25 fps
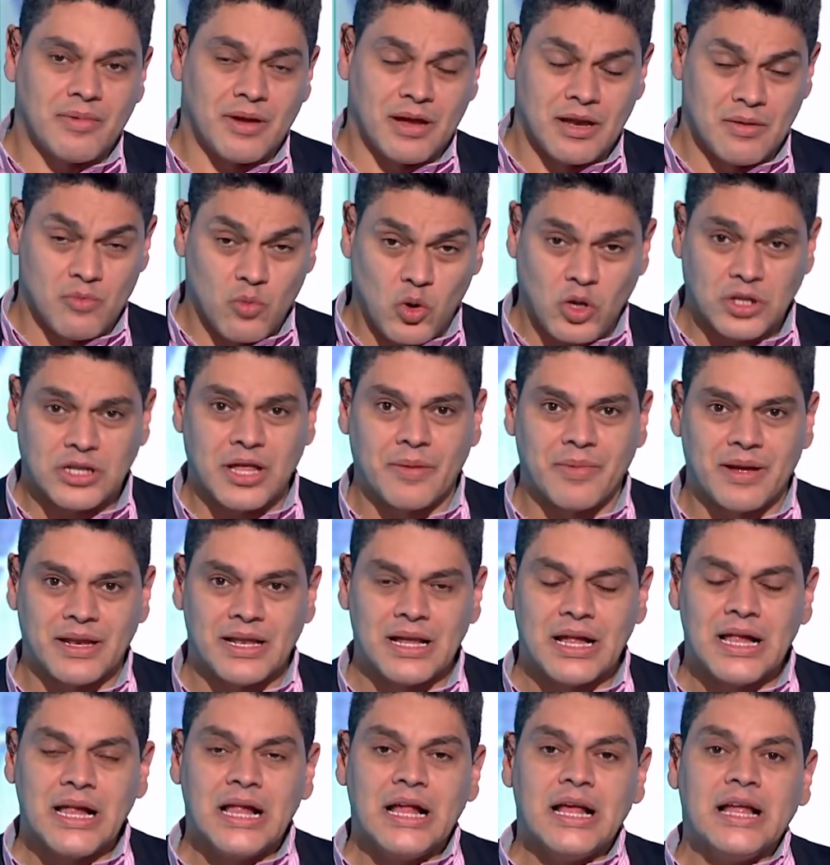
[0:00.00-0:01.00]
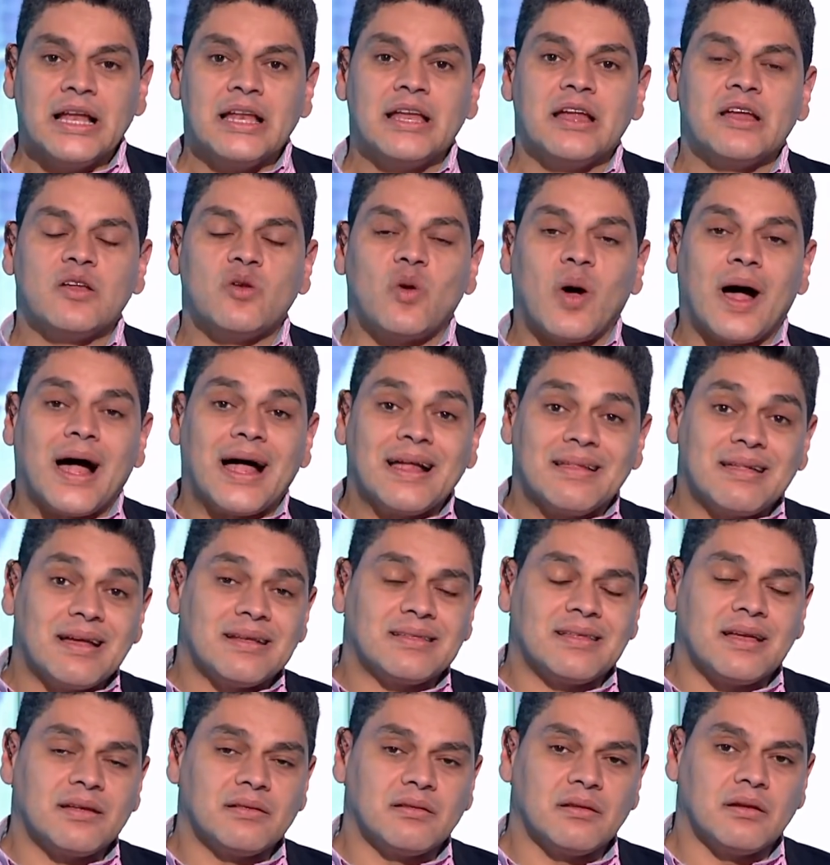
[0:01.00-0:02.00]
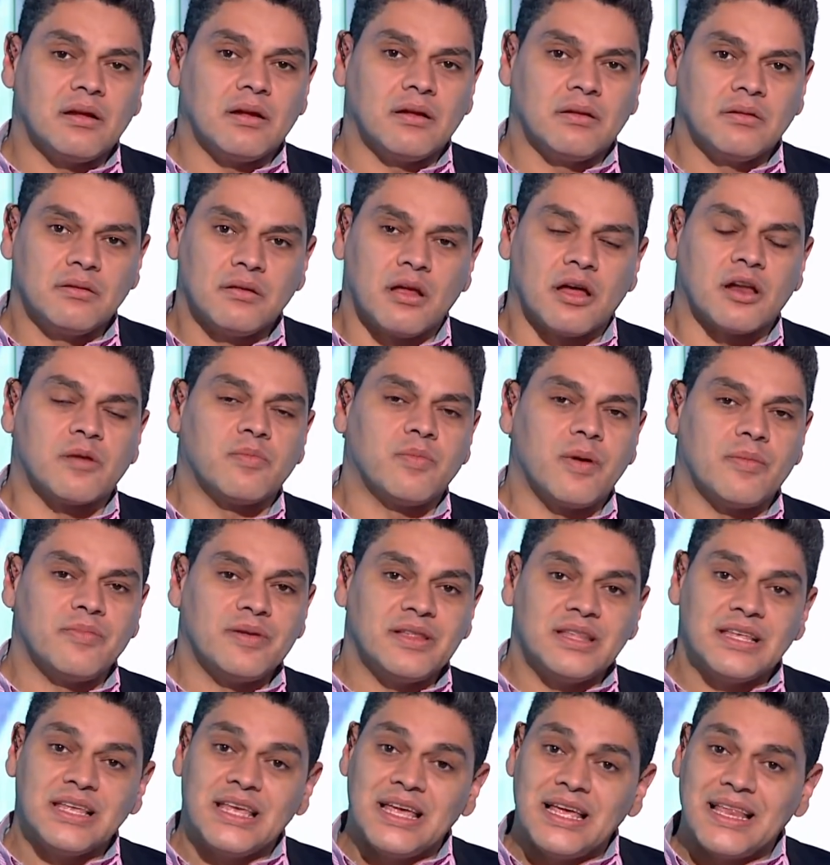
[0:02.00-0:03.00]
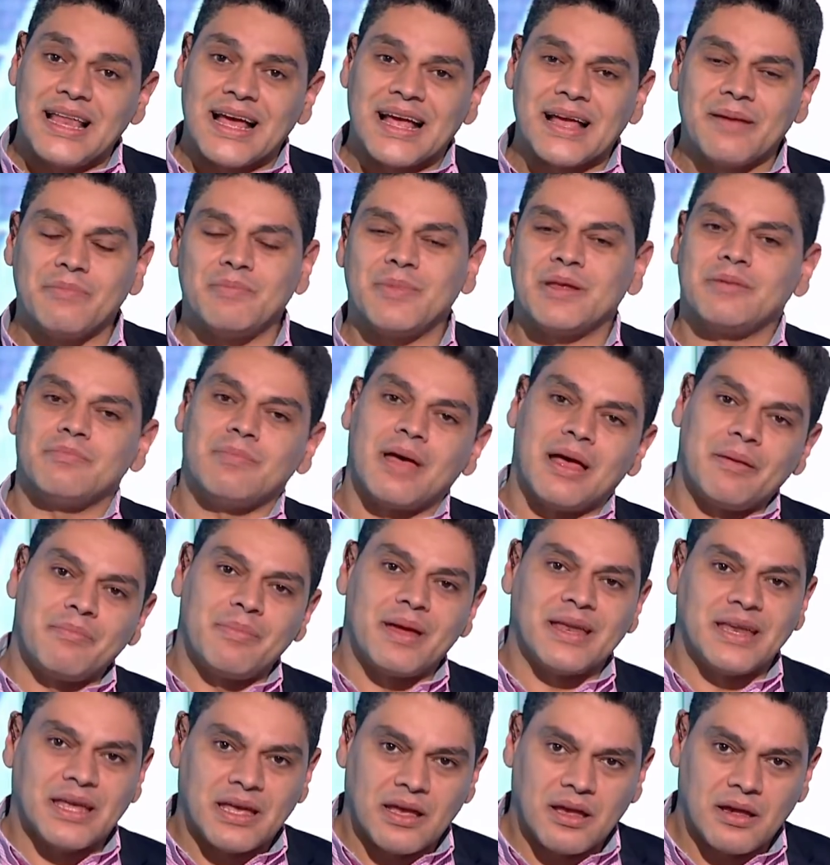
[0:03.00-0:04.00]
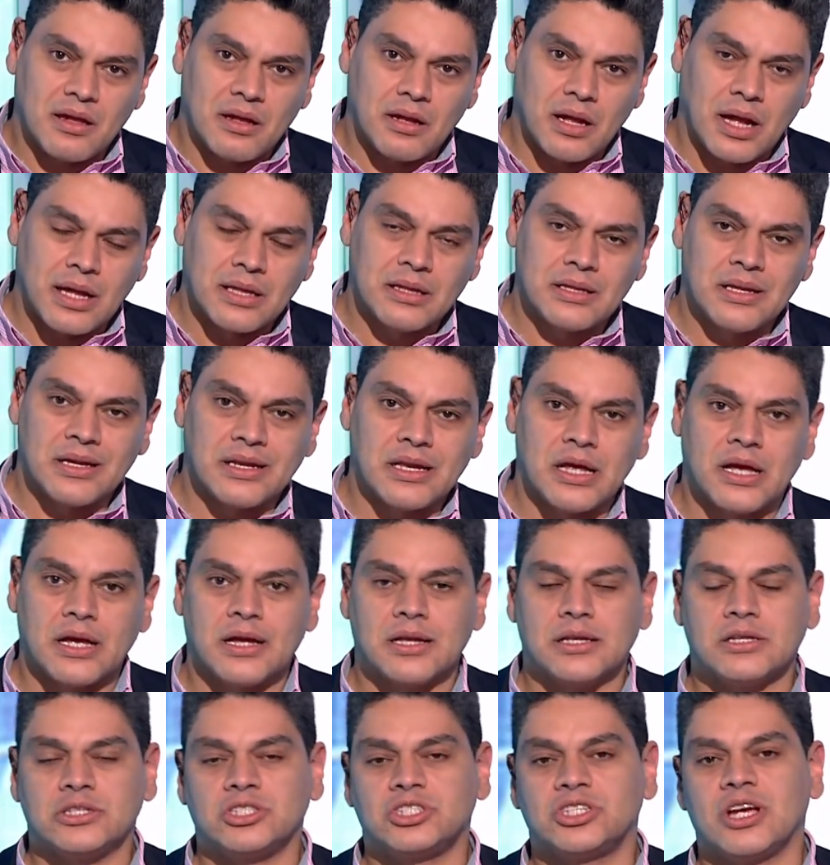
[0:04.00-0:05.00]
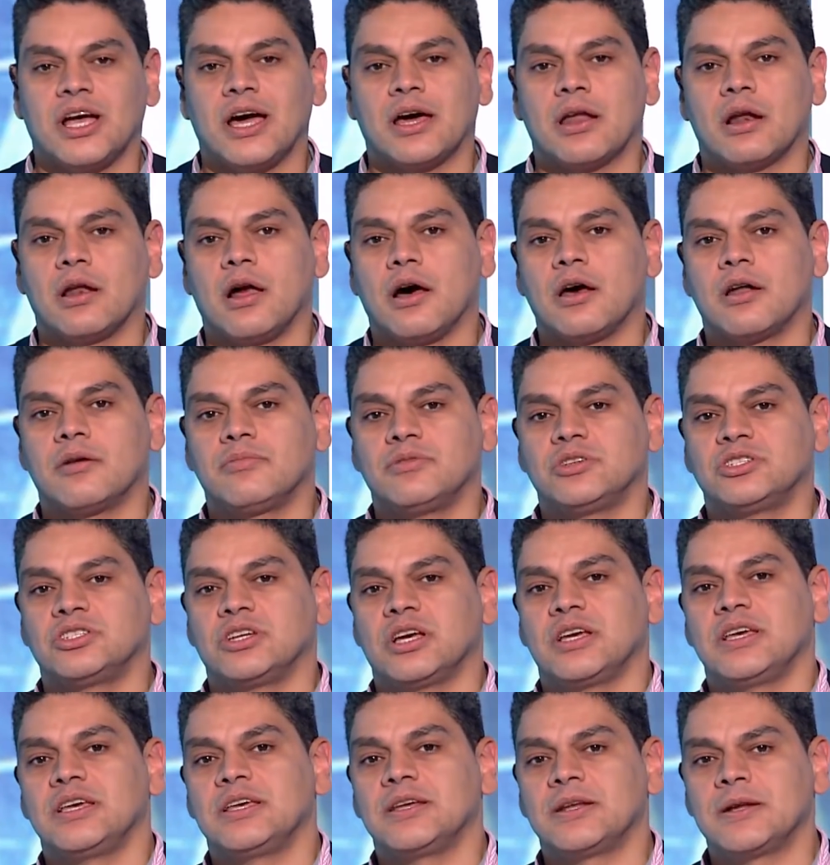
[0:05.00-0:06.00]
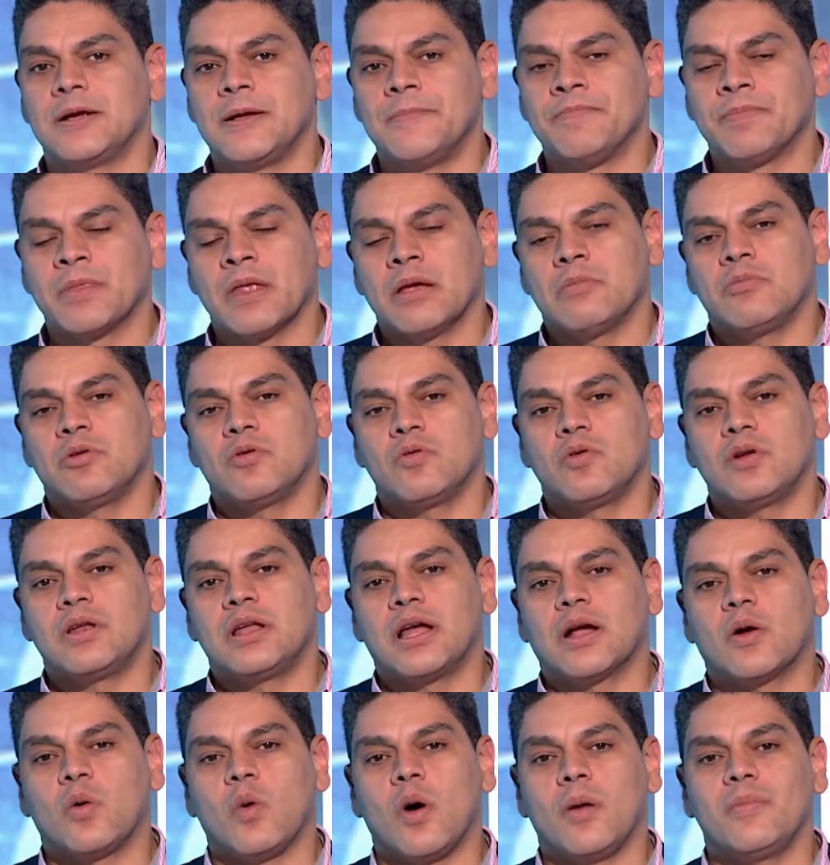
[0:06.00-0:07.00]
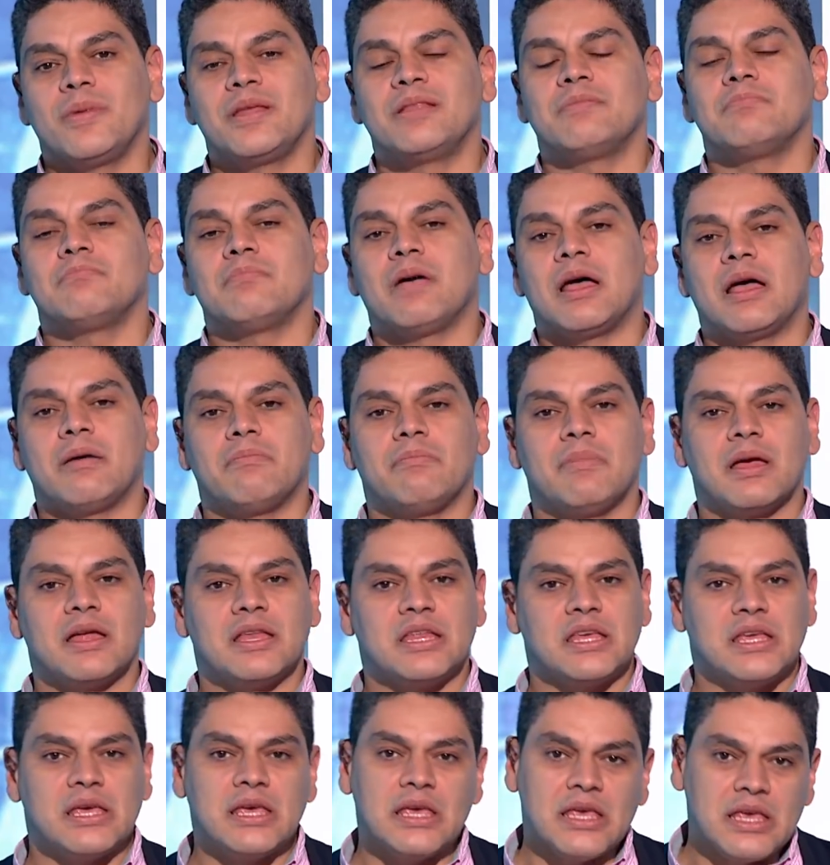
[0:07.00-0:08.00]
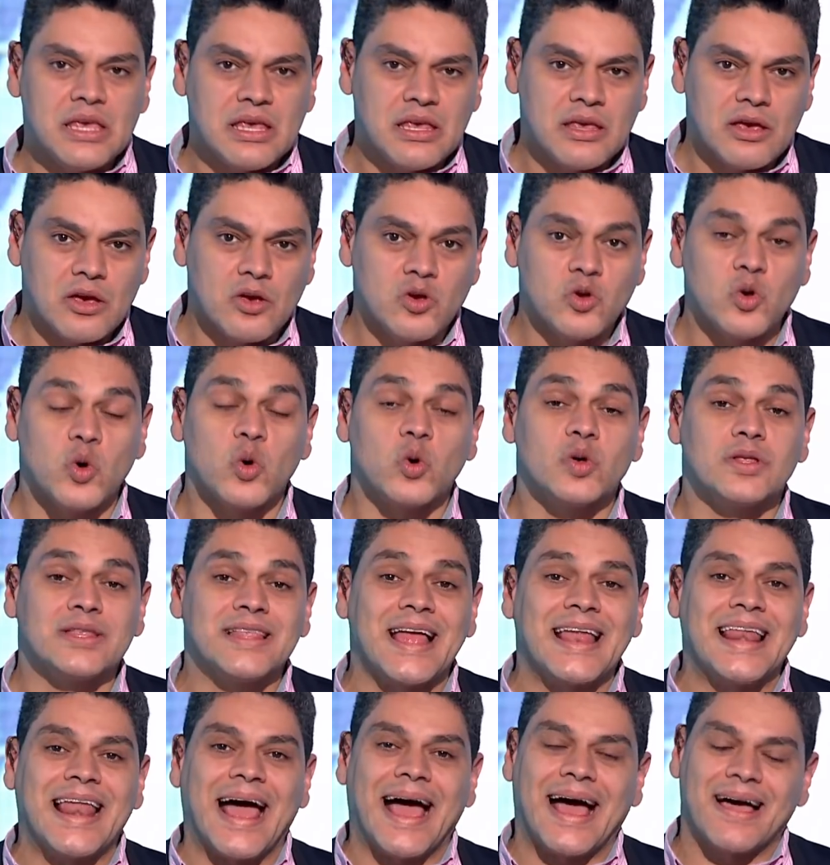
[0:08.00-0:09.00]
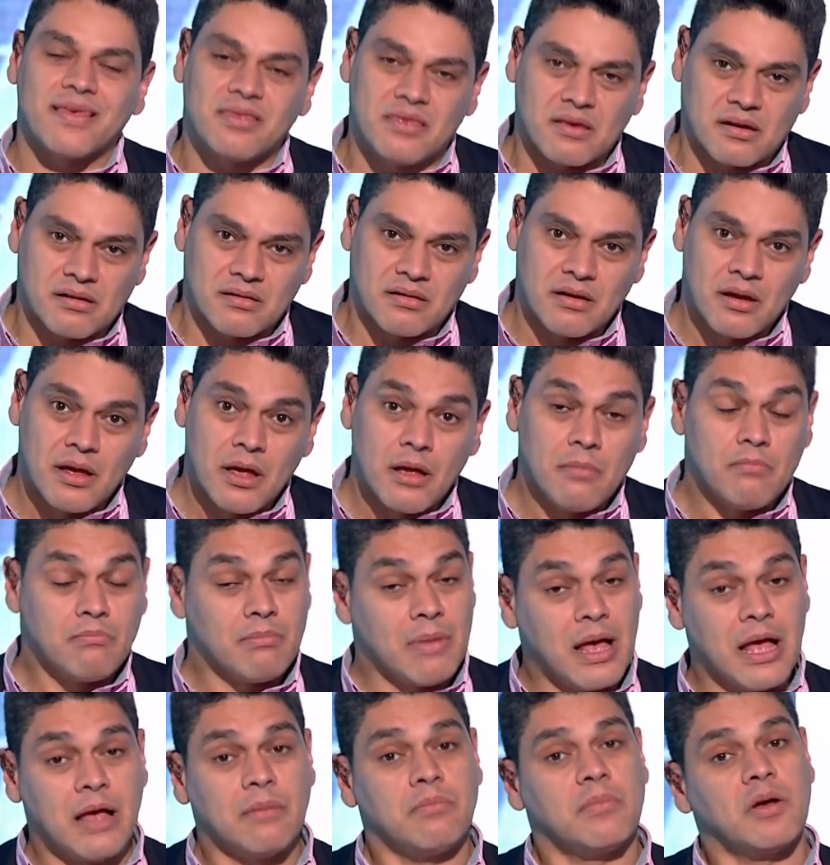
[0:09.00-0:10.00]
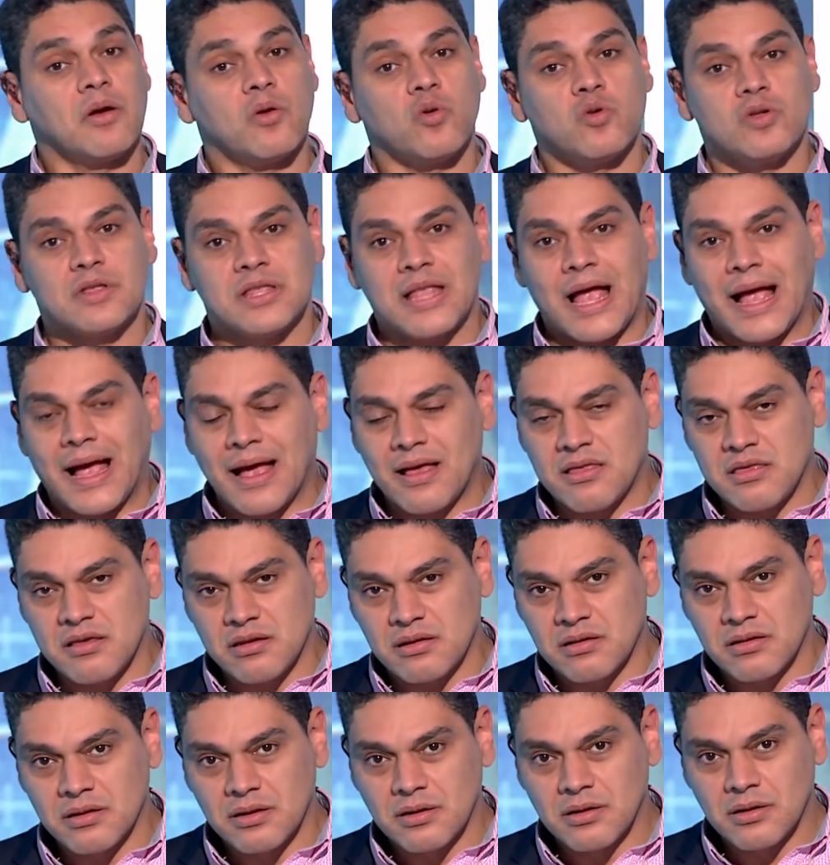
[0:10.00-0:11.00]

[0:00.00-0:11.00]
المحتمل لانه عاده الضربه بتجيلك من مامنك عندنا الشاعر العربي الشهير بيقول لك ومن مامنه يؤتى الحذر مهما كنت حذر